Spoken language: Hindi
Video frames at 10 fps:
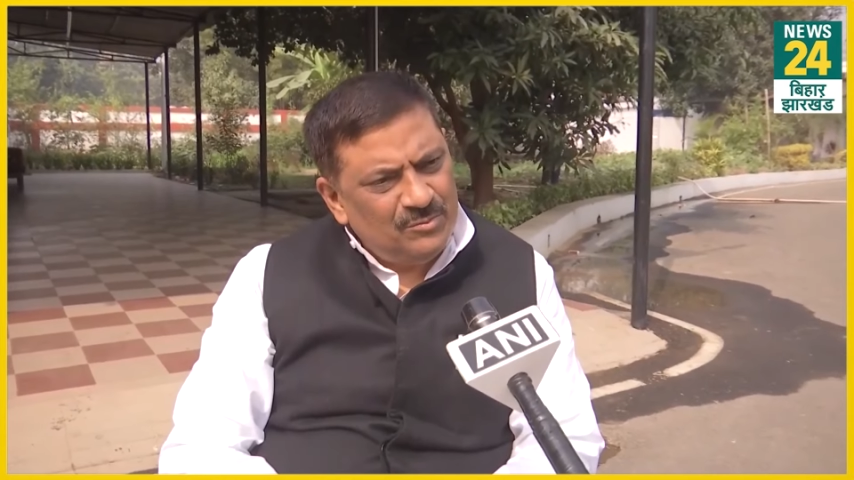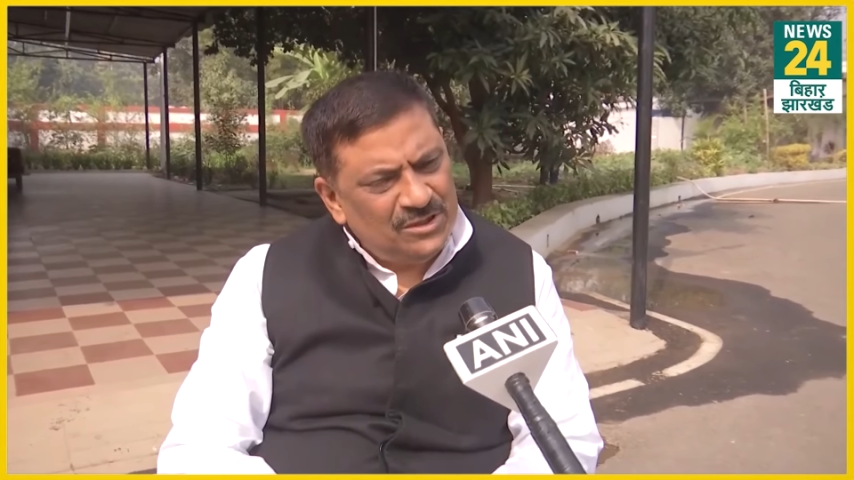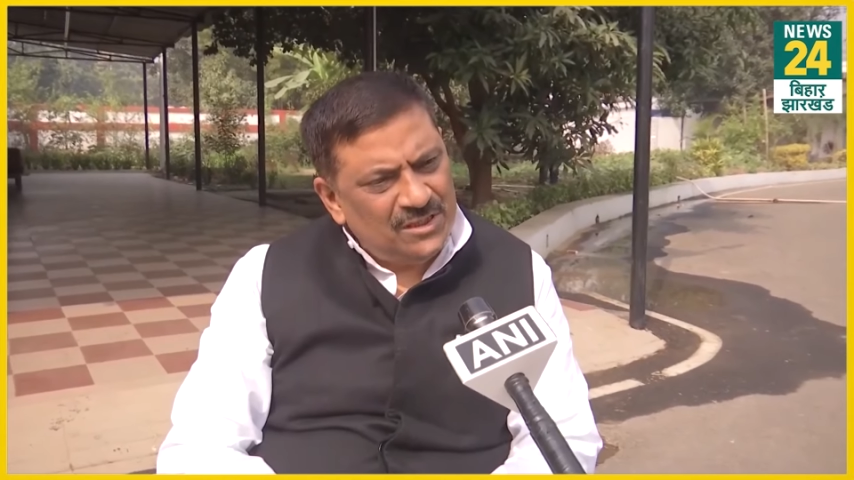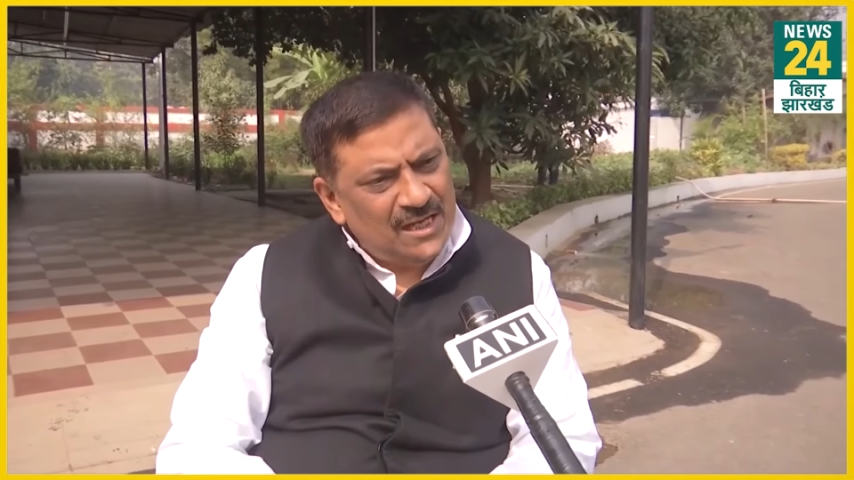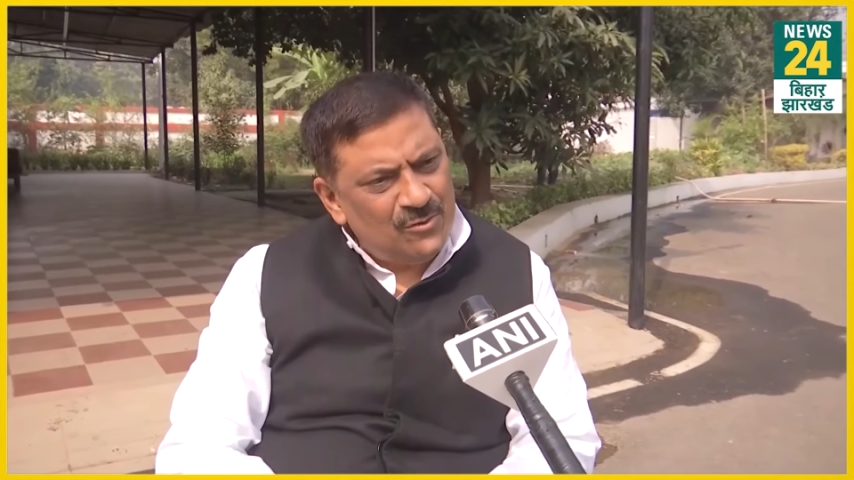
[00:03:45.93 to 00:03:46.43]

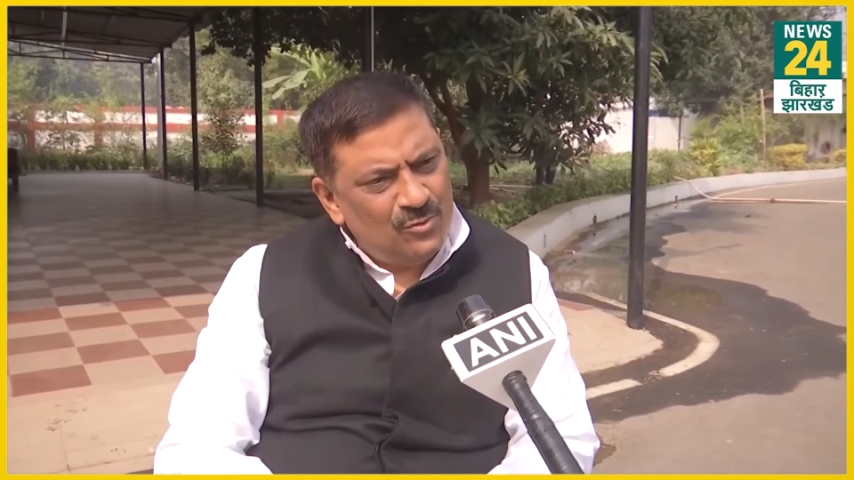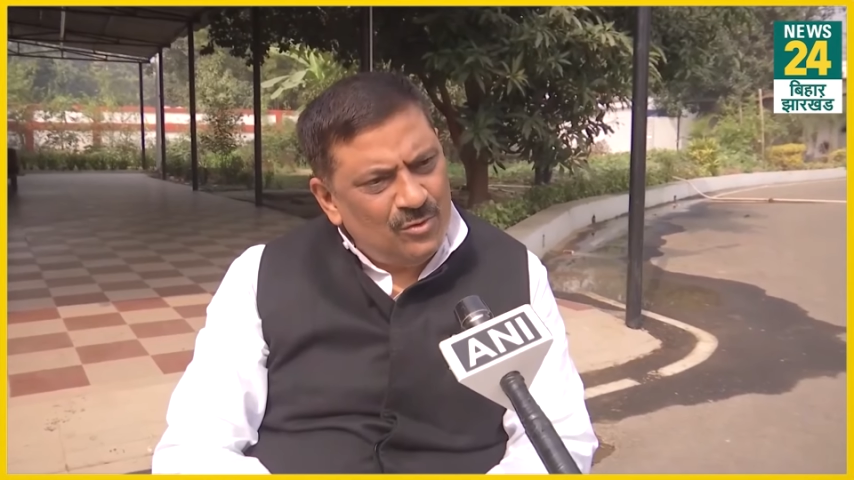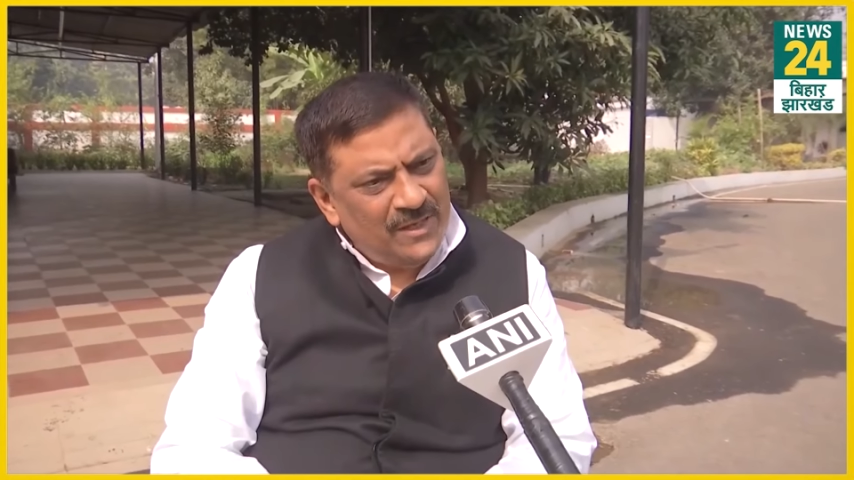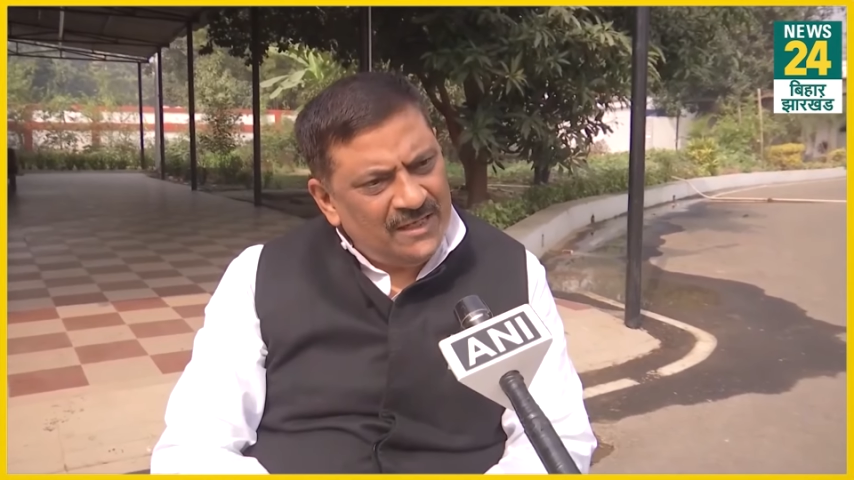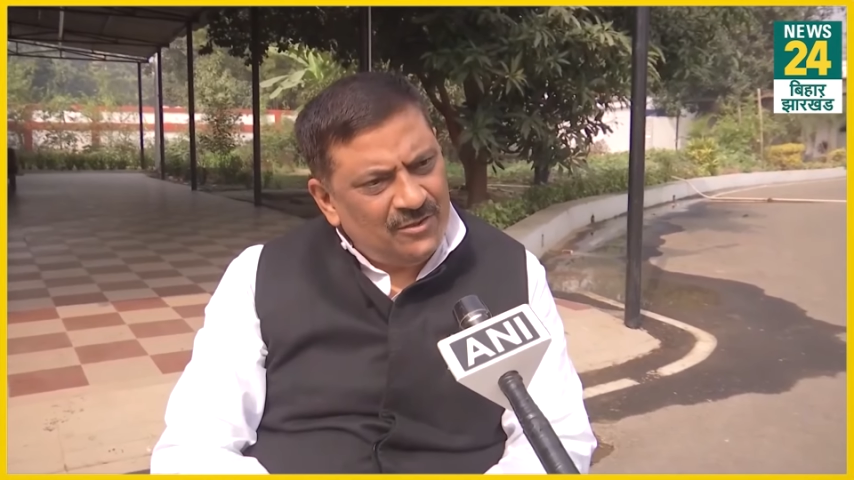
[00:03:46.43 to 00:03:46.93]
पत्रकारों
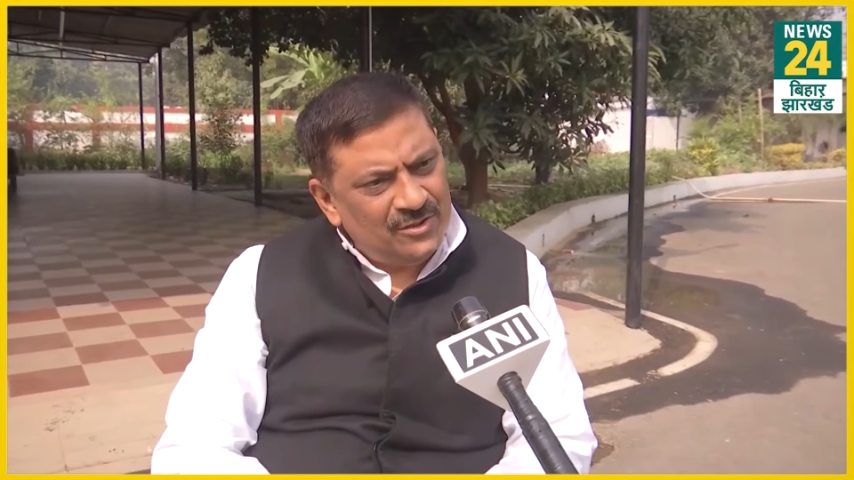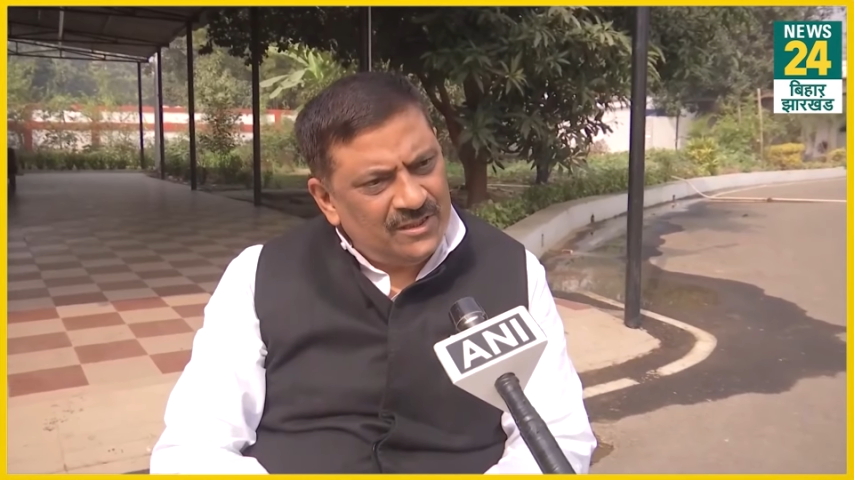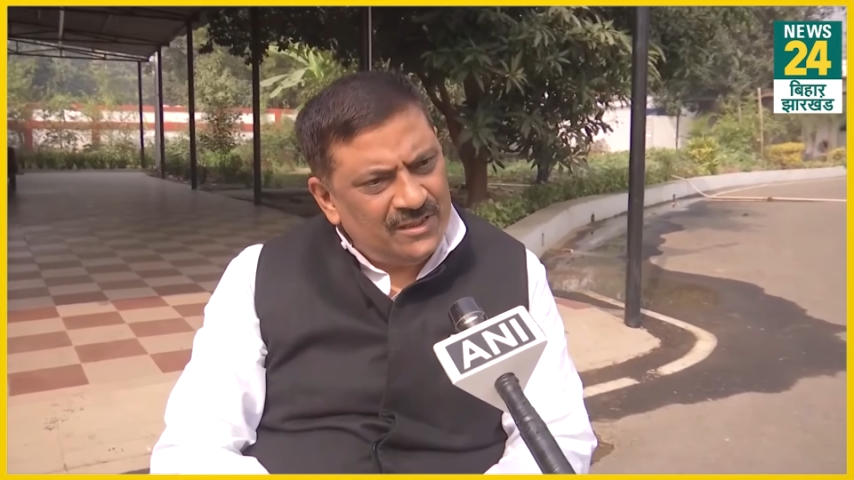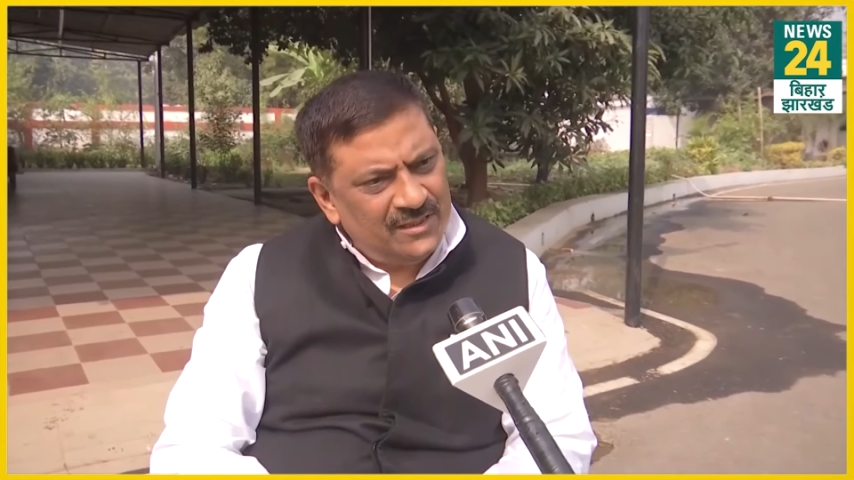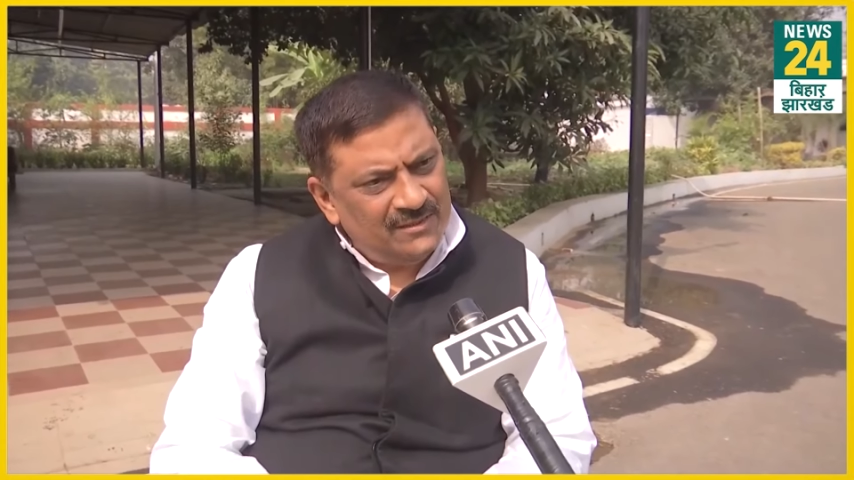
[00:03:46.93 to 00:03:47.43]
को बाइकआउट
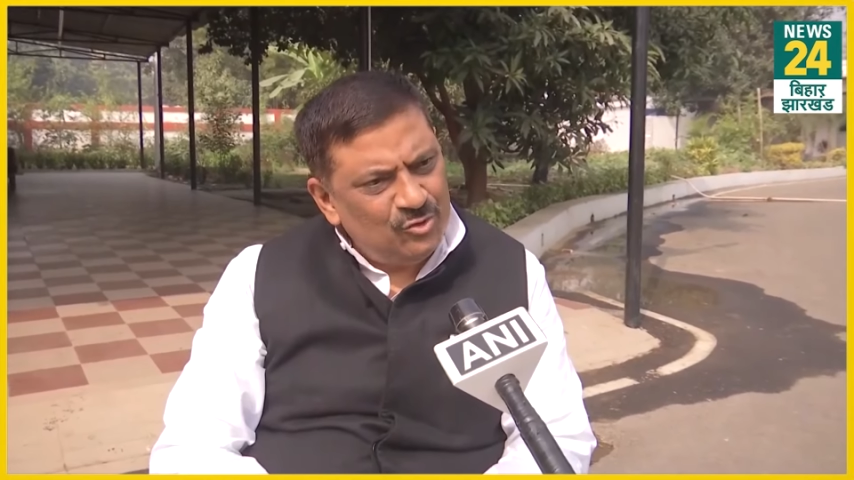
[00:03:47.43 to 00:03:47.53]
करेंगे